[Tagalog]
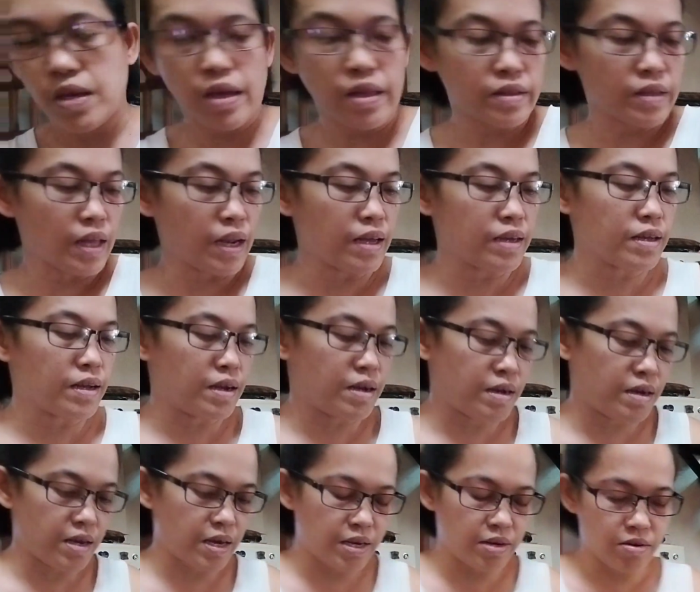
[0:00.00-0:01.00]
Yan
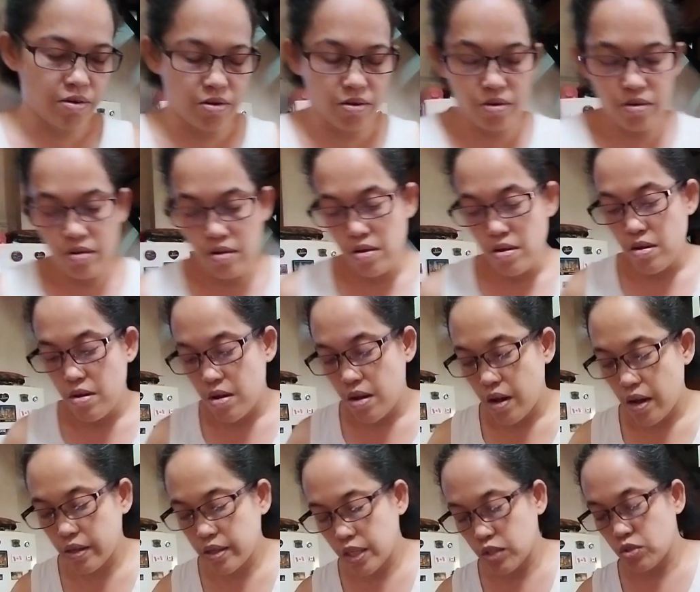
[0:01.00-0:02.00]
talagang ano,
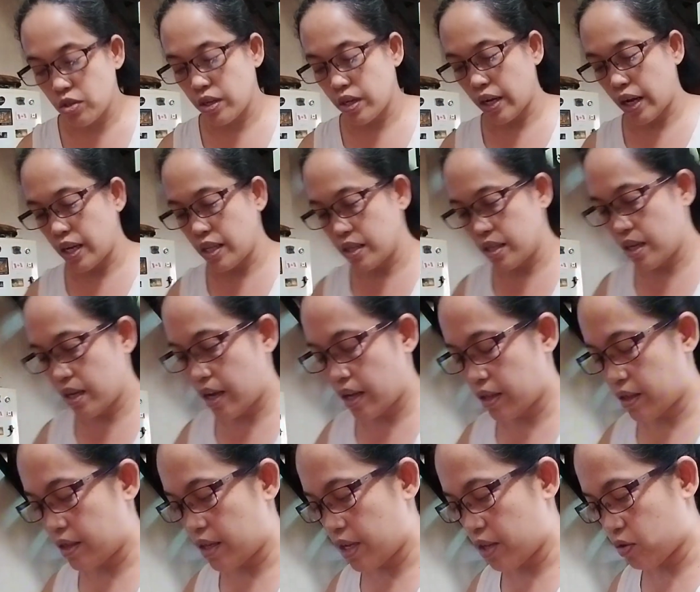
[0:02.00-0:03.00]
ah, dito
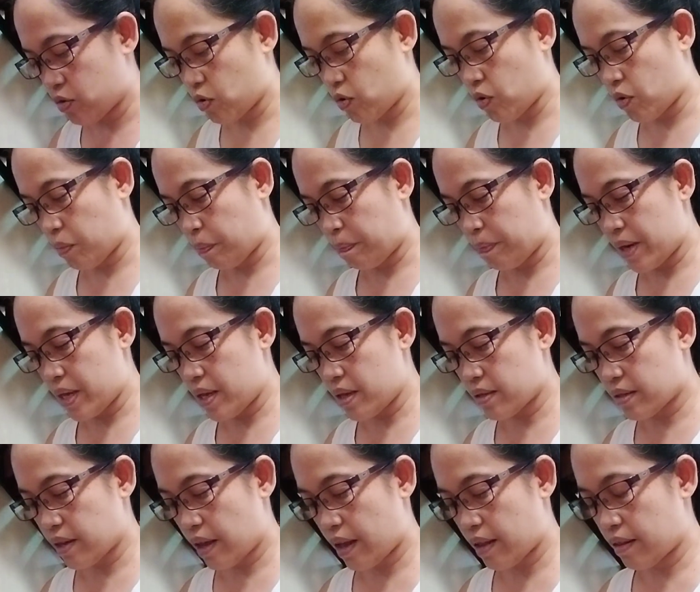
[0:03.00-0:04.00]
naka-indicate dito,
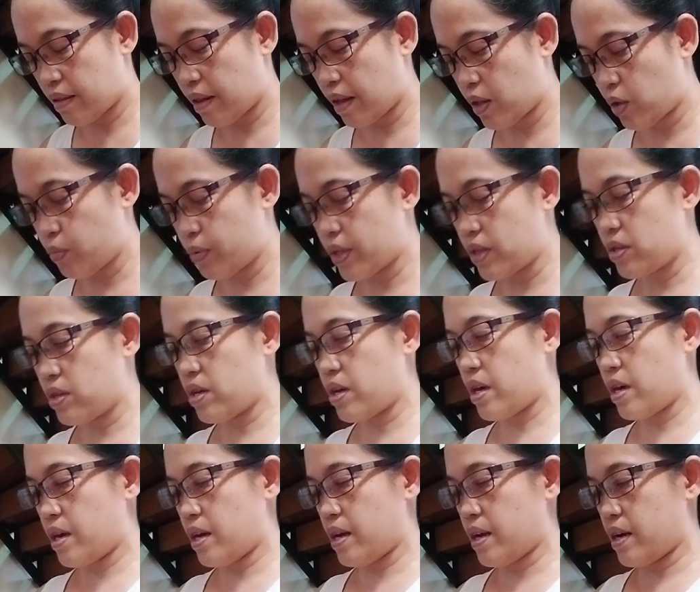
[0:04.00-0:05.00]
please handle with
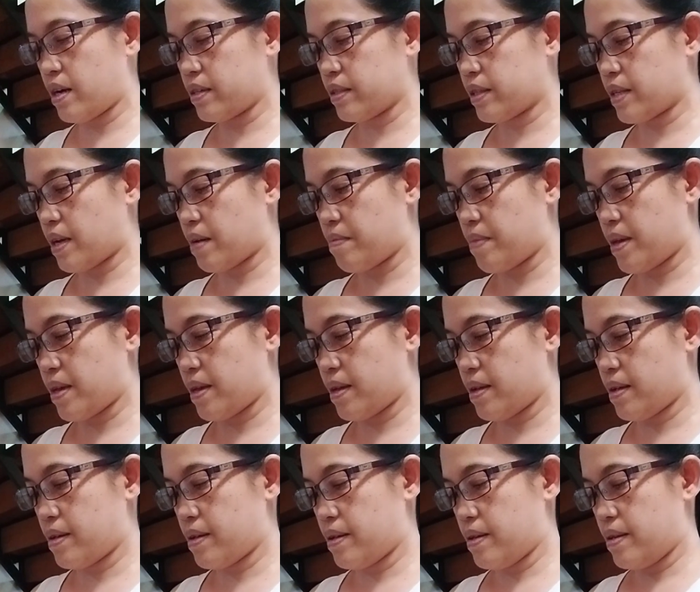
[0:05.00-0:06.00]
care,
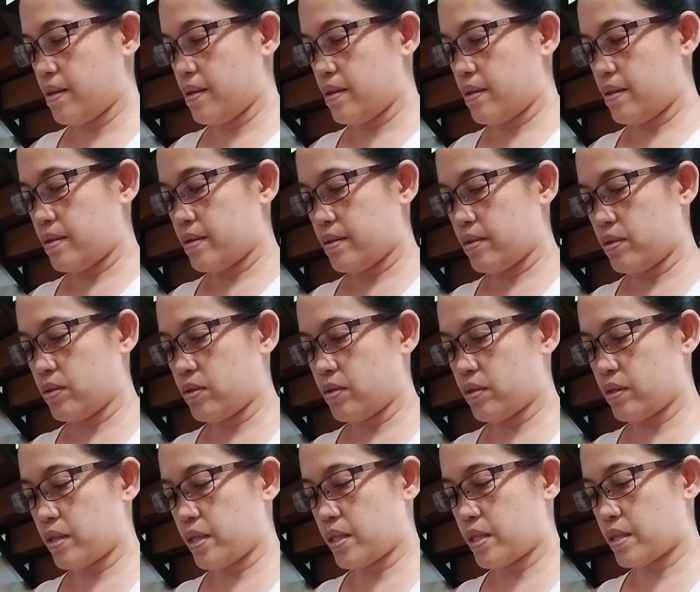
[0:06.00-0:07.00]
sabi
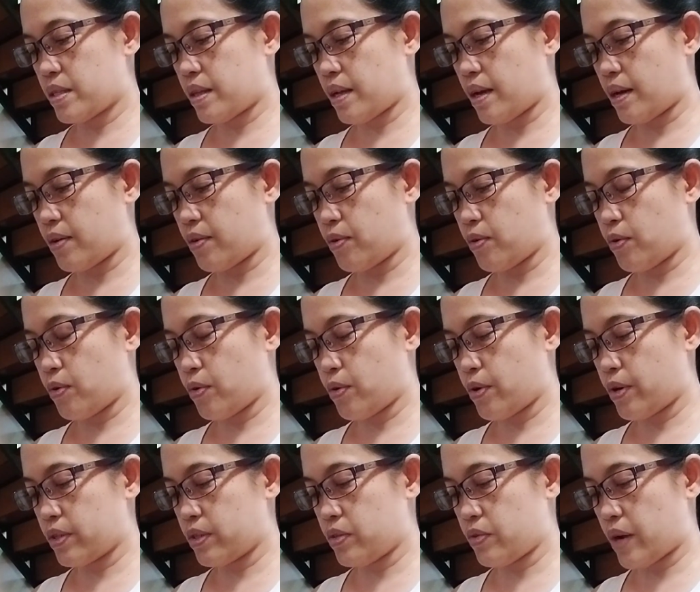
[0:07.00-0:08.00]
don't stop
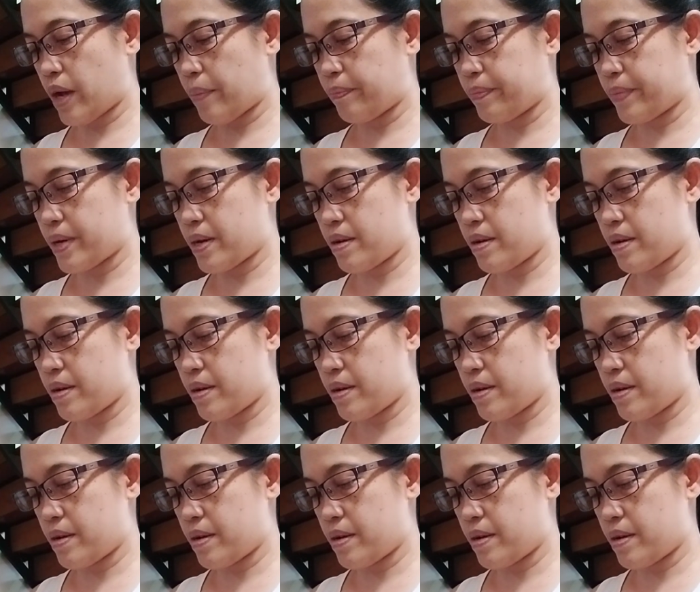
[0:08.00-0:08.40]
or drop